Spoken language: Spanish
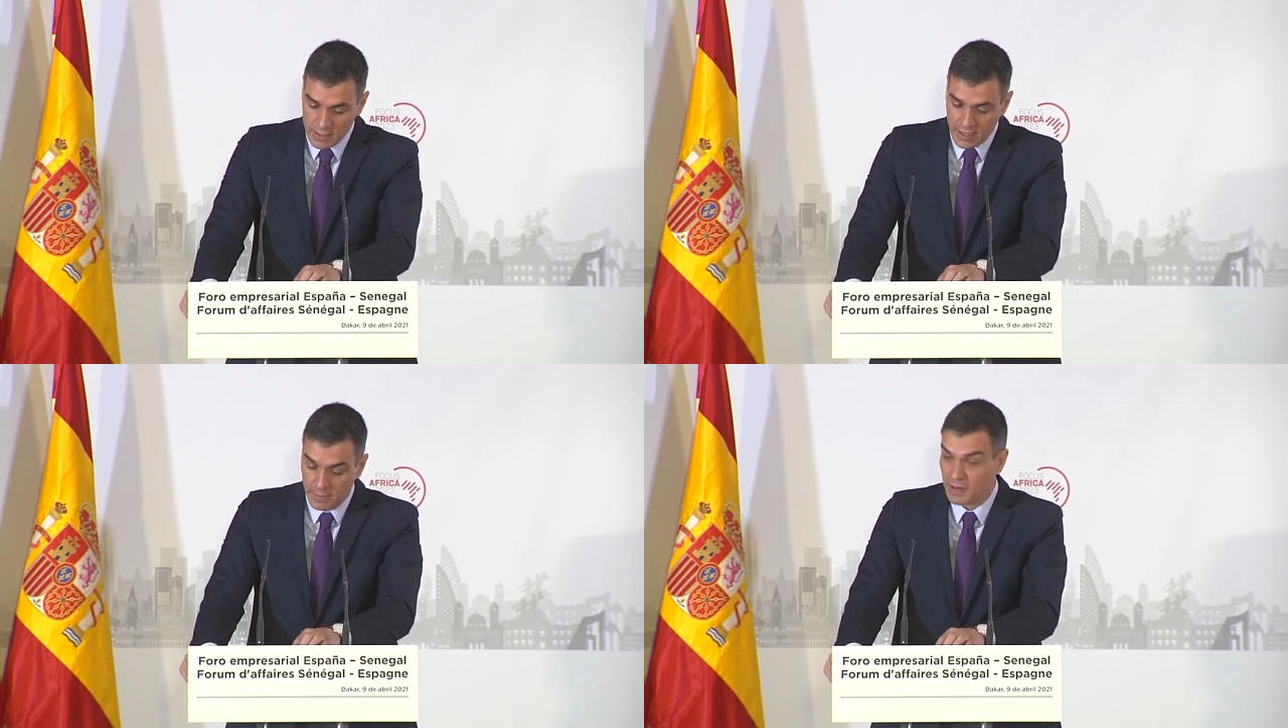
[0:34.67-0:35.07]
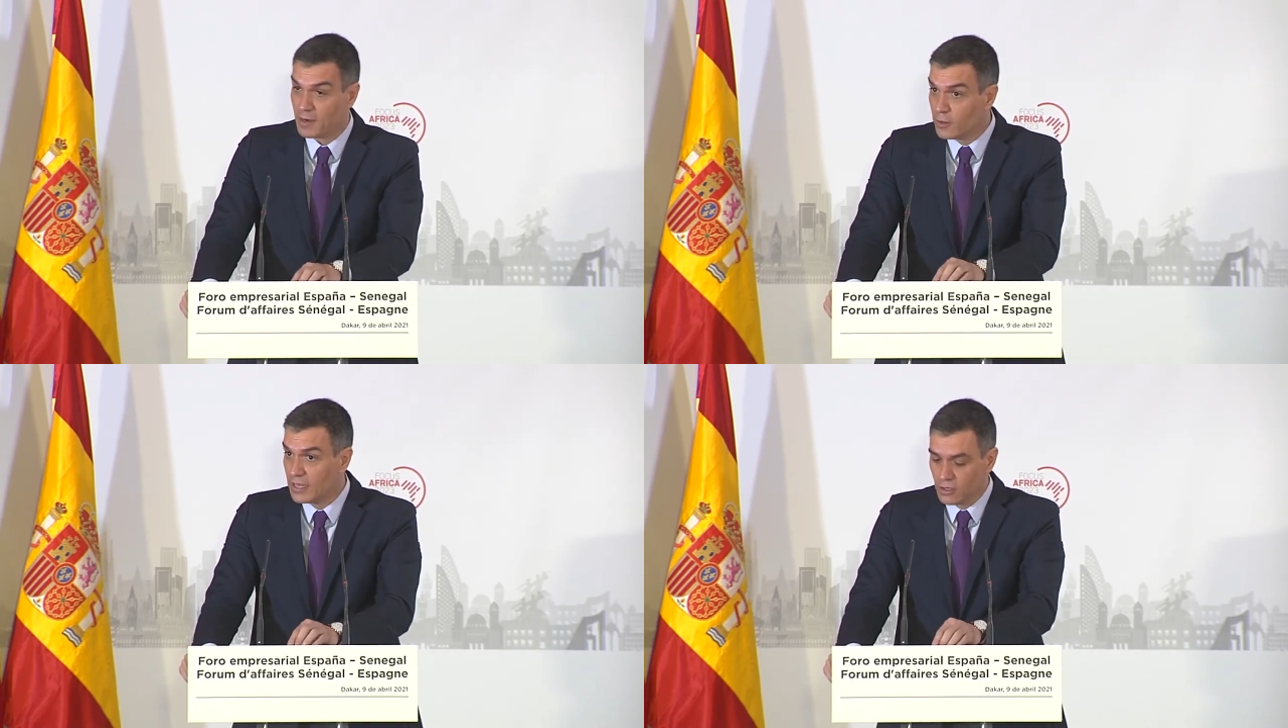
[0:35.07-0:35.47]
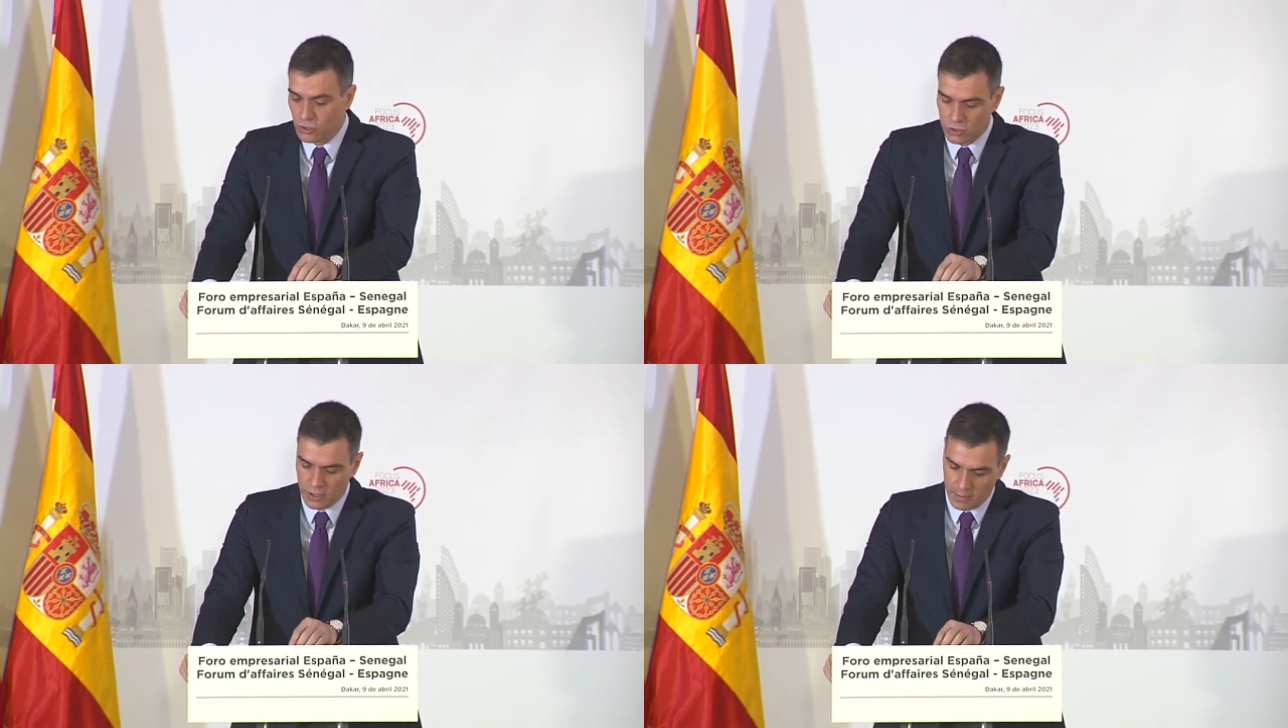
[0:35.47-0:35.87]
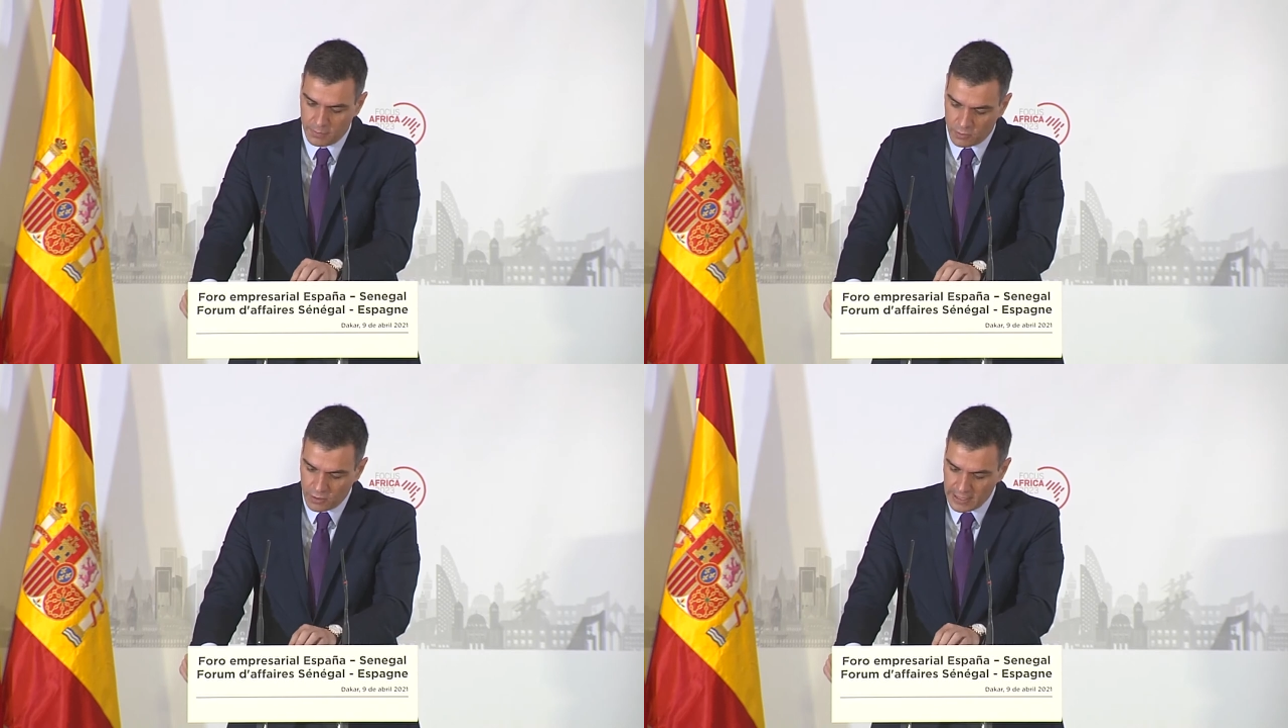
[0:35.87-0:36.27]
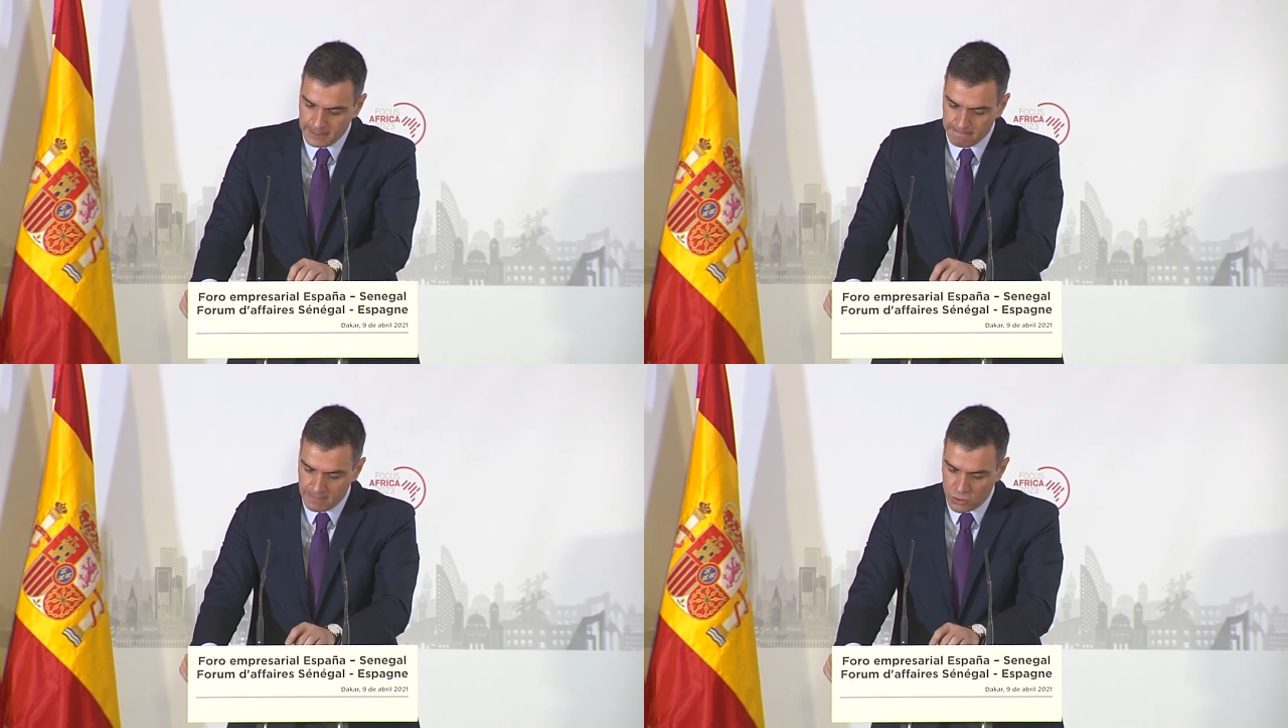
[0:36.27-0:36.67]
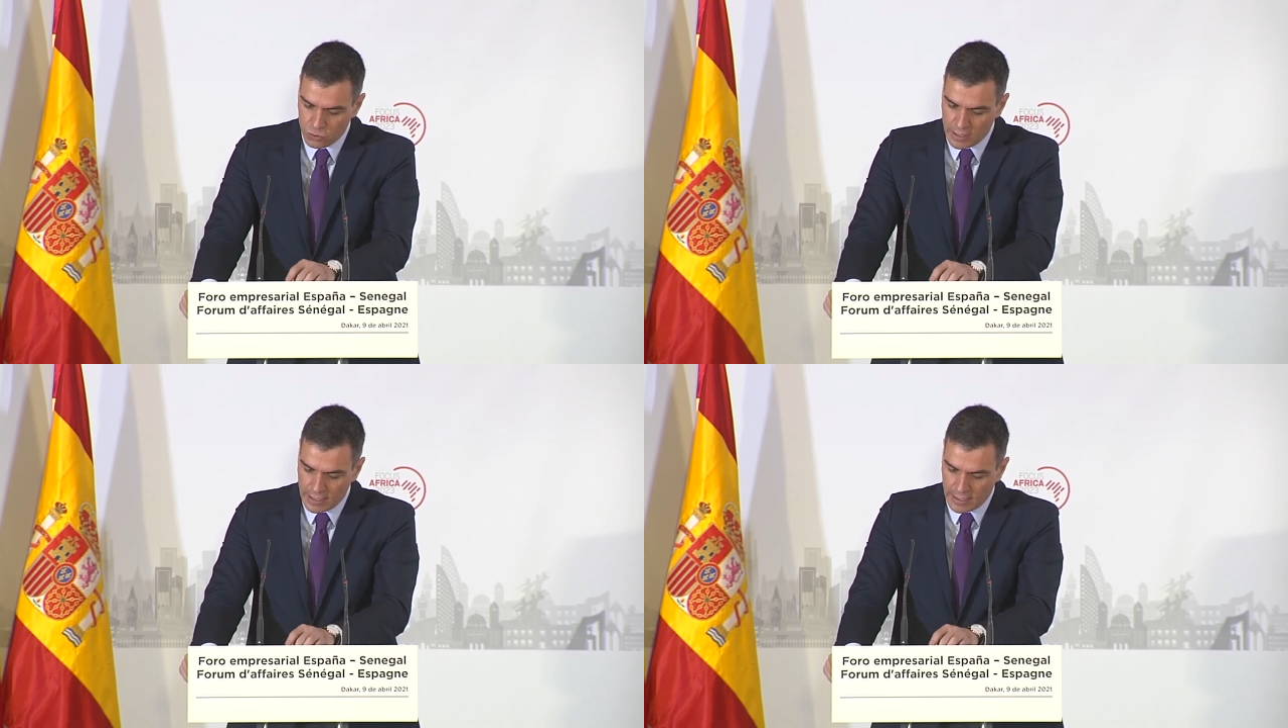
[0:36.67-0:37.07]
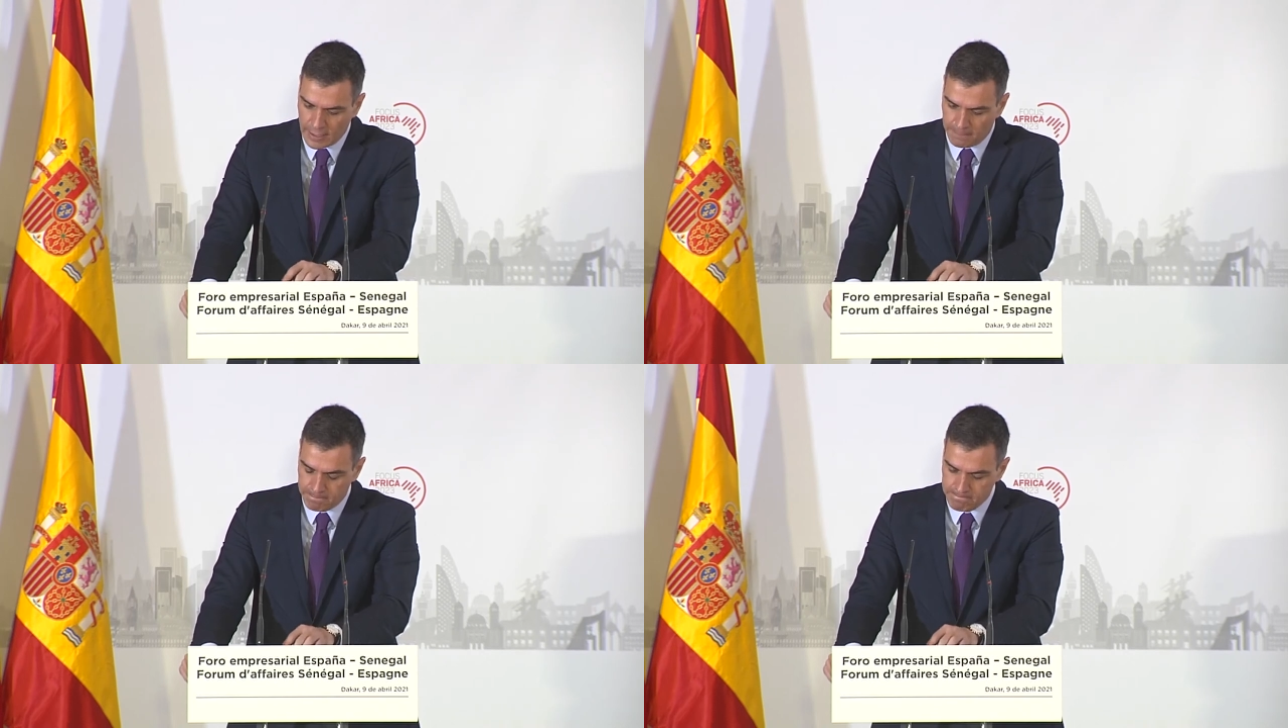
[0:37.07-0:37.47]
El primero de ellos, eh, es una,